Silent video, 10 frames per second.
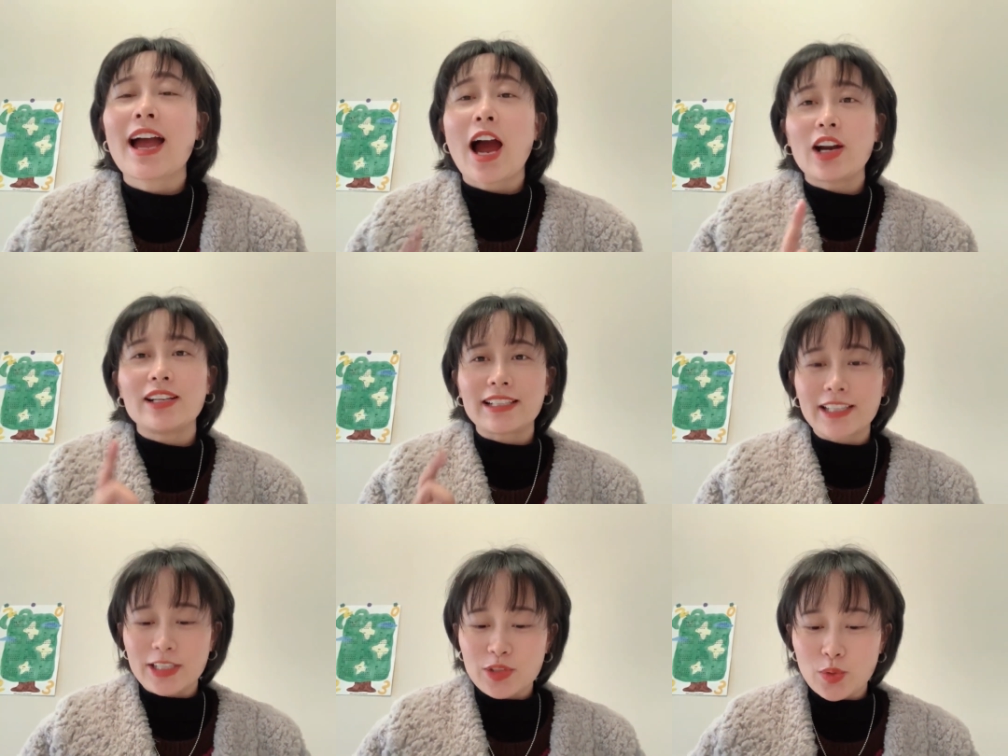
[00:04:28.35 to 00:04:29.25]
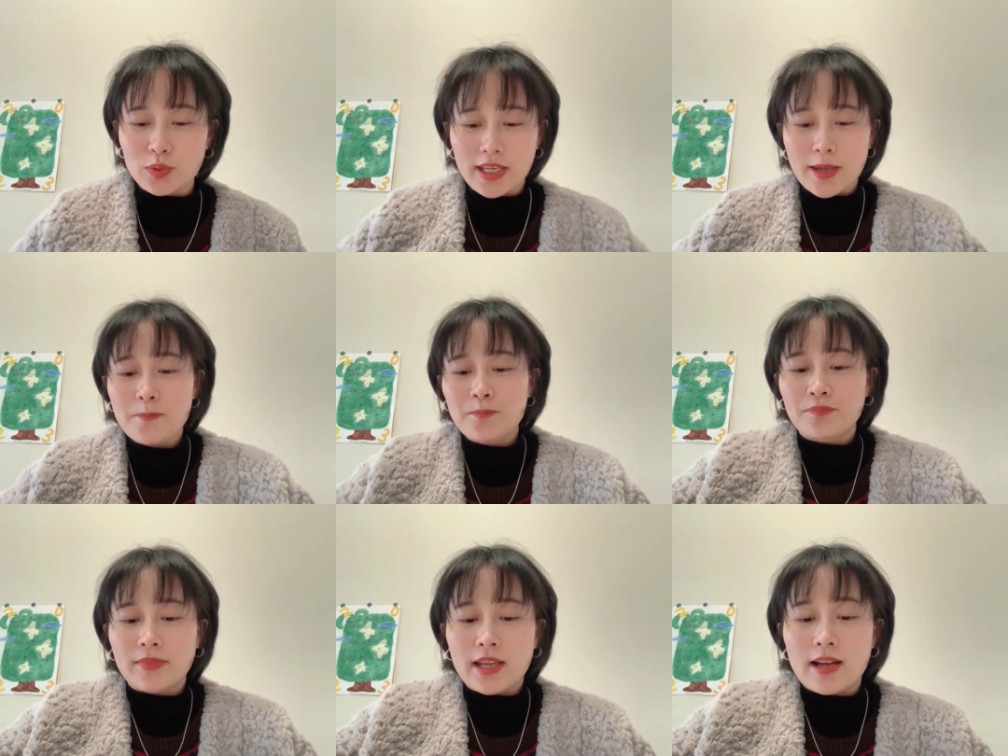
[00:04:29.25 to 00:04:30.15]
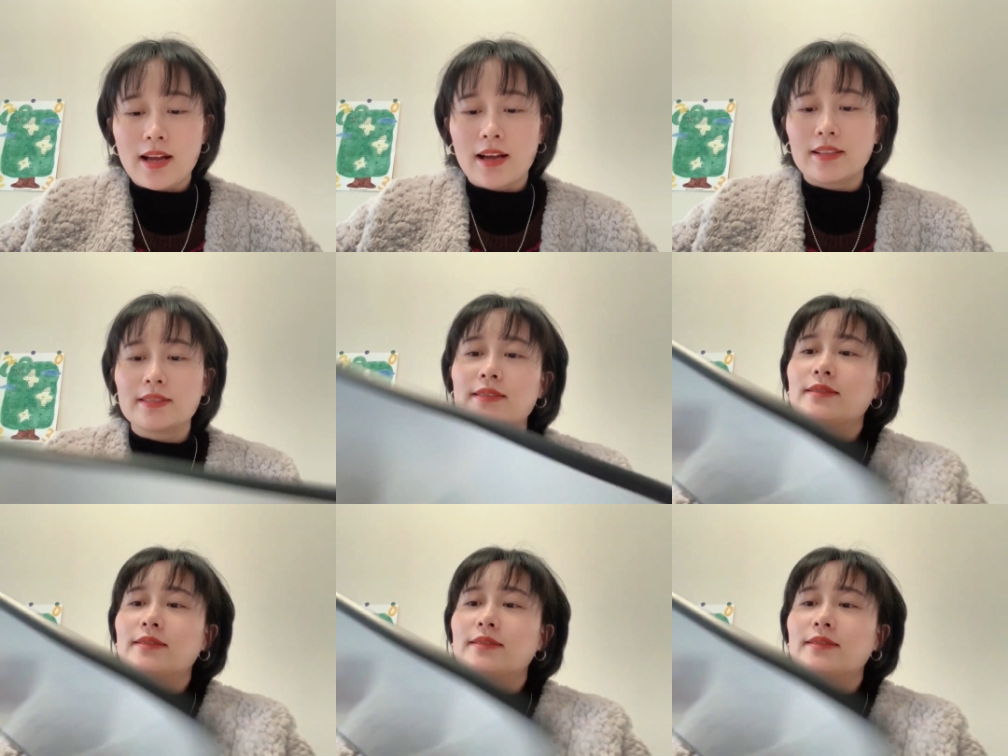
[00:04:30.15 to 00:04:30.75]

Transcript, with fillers: 二零零九年啊，